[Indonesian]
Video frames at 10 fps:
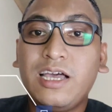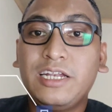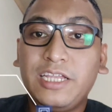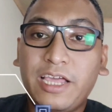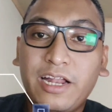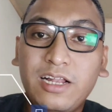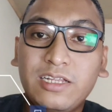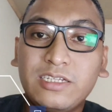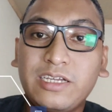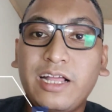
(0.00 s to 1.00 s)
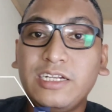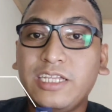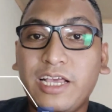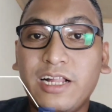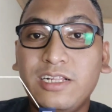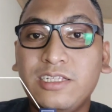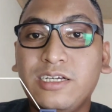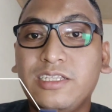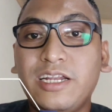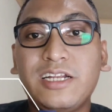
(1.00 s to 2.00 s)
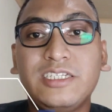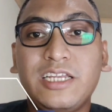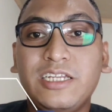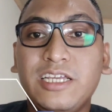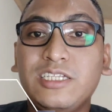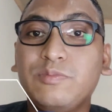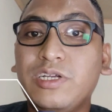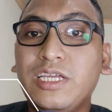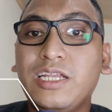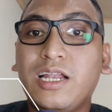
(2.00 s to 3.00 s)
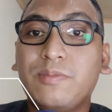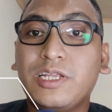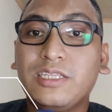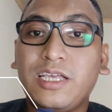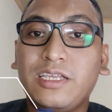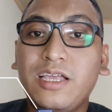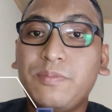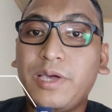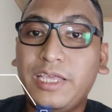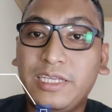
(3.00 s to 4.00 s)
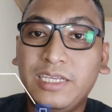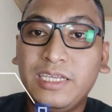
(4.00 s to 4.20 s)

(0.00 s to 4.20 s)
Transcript: HDL, LDL, trigliserida semuanya dalam rentang yang baik.